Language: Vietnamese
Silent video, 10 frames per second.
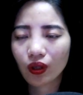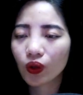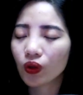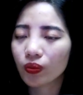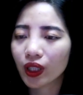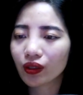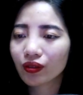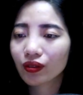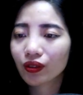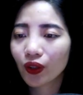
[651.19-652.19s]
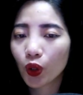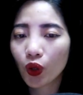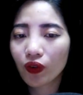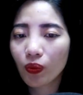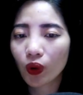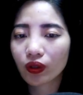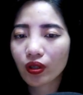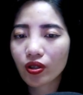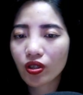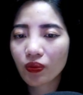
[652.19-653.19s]
Cô biết, đối với một
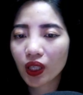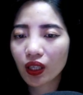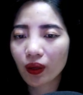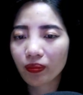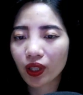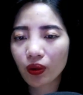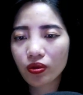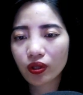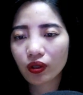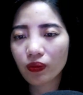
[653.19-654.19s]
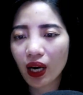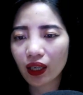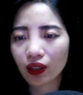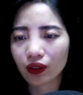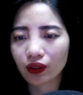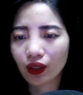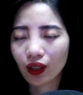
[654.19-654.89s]
người chỉ mới gặp nhau chưa tới ba lần